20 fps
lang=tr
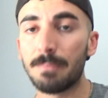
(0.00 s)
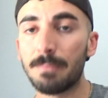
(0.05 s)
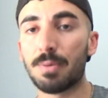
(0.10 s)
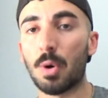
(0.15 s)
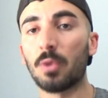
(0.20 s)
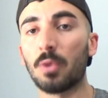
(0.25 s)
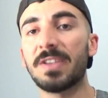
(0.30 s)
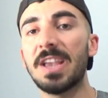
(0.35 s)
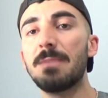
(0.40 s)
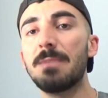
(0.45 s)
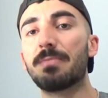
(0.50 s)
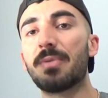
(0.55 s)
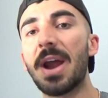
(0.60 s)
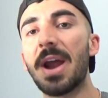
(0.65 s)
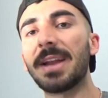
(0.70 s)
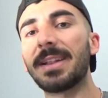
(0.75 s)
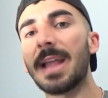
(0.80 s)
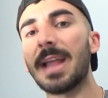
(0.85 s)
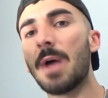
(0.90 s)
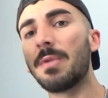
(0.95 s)
Protein
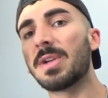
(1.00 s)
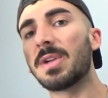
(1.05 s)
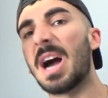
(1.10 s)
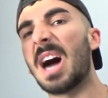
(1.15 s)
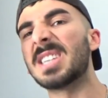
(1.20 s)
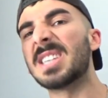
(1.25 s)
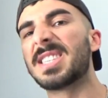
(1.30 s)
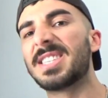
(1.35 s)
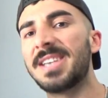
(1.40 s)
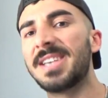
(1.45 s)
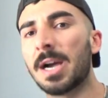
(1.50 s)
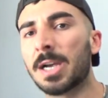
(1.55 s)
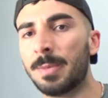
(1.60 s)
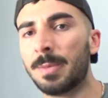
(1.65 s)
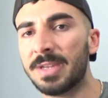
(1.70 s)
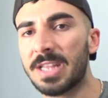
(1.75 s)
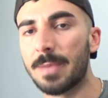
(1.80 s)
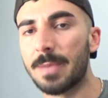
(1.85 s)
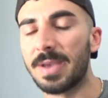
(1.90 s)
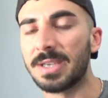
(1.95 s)
breakdown kas
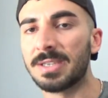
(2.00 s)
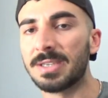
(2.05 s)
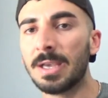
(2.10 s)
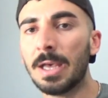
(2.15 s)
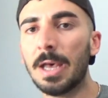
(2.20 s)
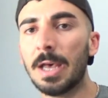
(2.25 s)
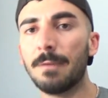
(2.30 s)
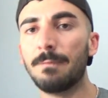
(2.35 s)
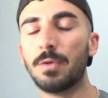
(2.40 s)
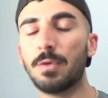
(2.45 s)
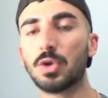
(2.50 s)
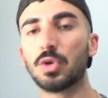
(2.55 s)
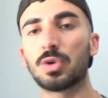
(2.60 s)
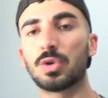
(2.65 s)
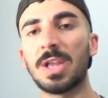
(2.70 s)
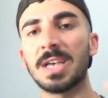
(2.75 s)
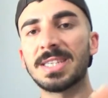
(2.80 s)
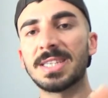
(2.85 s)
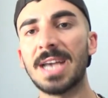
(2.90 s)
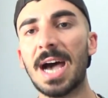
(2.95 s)
yakımı demek.
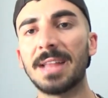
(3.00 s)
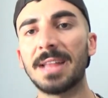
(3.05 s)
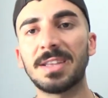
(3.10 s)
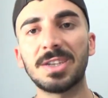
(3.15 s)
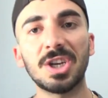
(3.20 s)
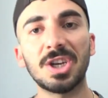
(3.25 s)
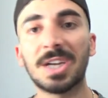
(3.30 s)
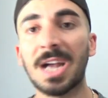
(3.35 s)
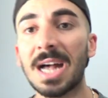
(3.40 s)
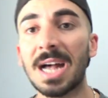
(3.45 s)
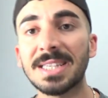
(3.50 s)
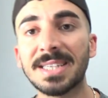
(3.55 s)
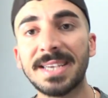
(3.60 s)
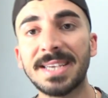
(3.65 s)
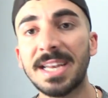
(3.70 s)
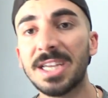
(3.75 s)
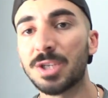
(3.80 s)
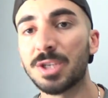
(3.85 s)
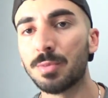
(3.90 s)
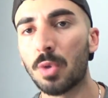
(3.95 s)
Vücutta sadece kas
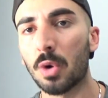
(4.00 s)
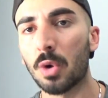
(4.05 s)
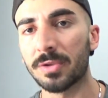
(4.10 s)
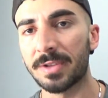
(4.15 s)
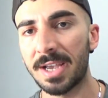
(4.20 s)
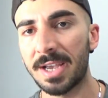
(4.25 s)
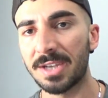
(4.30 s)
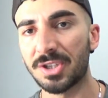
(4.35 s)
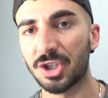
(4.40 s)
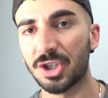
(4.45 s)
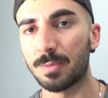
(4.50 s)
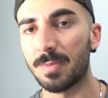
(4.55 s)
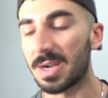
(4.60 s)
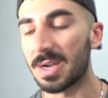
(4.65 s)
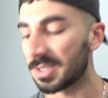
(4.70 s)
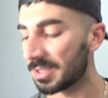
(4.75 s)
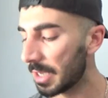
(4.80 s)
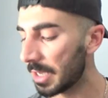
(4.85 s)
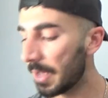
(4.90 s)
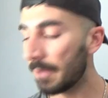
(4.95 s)
gelişimi ortaya
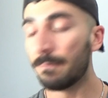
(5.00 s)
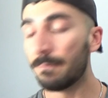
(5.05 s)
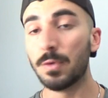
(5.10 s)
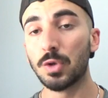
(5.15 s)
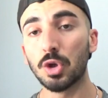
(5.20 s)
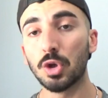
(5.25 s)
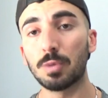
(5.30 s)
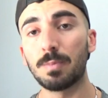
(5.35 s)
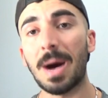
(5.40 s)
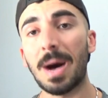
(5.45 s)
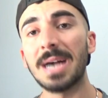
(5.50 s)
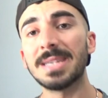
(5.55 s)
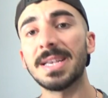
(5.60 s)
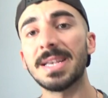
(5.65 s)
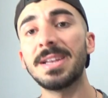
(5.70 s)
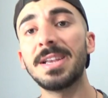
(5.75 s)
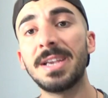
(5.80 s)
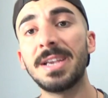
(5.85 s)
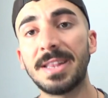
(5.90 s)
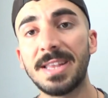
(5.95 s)
çıkmaz. Vücut
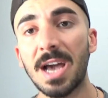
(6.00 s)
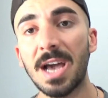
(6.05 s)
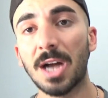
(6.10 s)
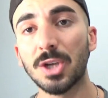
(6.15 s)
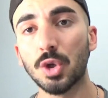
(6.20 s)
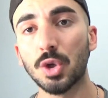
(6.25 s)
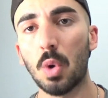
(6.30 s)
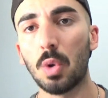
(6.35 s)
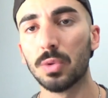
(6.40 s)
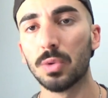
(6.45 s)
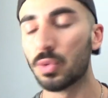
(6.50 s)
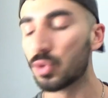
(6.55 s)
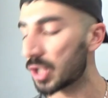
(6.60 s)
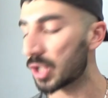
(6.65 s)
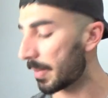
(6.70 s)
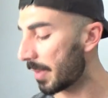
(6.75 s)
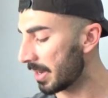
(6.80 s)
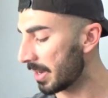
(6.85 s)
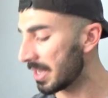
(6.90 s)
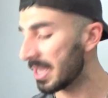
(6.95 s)
bazen ihtiyacı olduğu
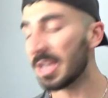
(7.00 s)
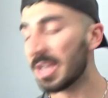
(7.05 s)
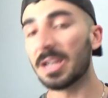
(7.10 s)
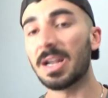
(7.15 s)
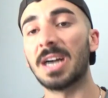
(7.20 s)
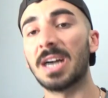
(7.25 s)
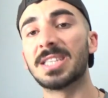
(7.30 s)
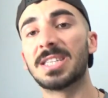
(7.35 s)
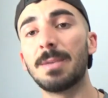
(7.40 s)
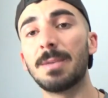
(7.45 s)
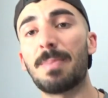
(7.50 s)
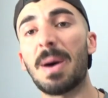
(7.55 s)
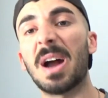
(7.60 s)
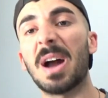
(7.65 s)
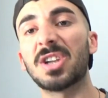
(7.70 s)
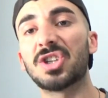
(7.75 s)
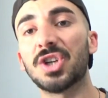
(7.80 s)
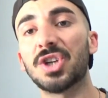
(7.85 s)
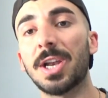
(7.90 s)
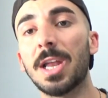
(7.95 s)
zaman kası
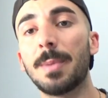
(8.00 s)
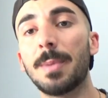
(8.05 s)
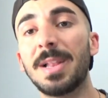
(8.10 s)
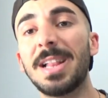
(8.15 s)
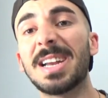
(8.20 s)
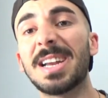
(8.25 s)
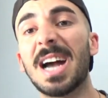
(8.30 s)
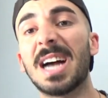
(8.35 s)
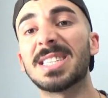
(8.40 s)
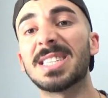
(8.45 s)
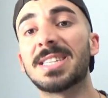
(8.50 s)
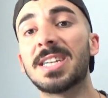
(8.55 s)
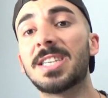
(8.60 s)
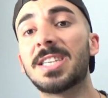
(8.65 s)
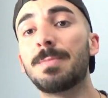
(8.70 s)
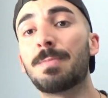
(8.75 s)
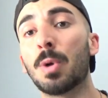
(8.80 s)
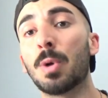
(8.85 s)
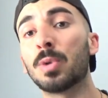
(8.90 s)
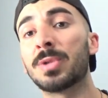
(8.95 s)
parçalayabilir,
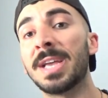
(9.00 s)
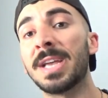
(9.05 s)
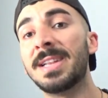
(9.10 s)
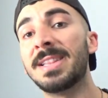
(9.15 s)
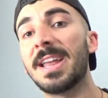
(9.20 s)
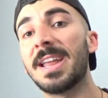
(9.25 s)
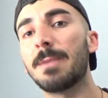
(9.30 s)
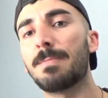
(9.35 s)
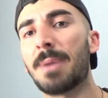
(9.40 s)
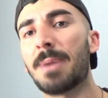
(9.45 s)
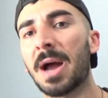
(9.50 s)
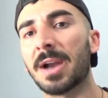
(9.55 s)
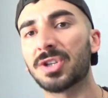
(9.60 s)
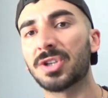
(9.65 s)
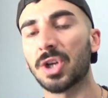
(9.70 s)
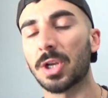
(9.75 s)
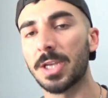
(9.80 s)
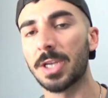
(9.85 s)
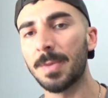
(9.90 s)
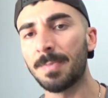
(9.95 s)
kastaki proteinleri
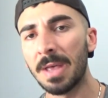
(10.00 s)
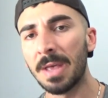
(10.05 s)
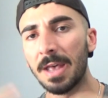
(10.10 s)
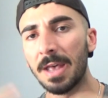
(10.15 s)
parçalayıp